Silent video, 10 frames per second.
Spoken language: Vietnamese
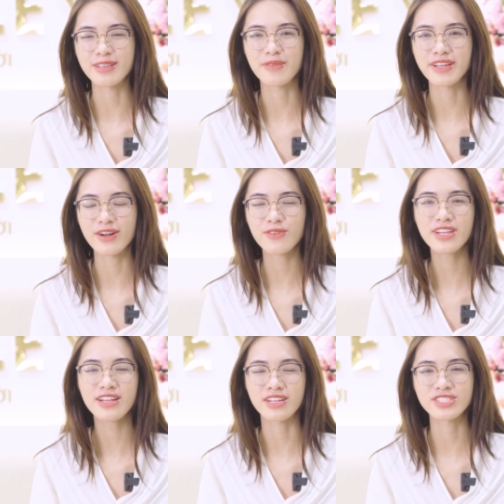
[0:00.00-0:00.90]
thì mình đã quyết
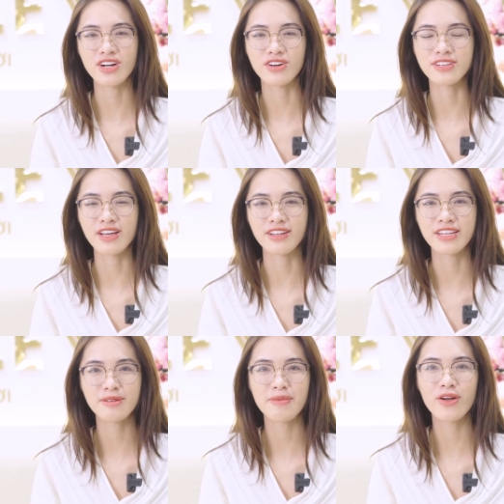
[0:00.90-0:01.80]
định là chọn à,
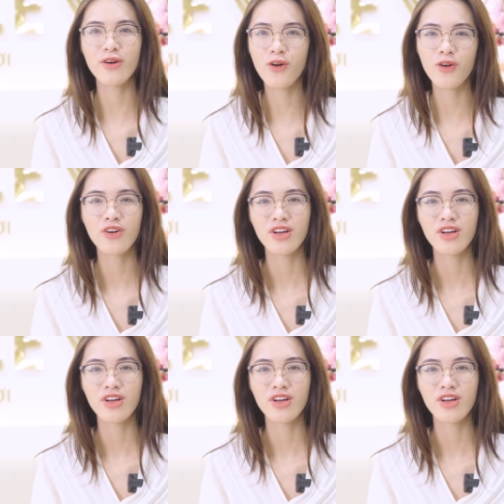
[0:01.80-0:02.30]
DDBio.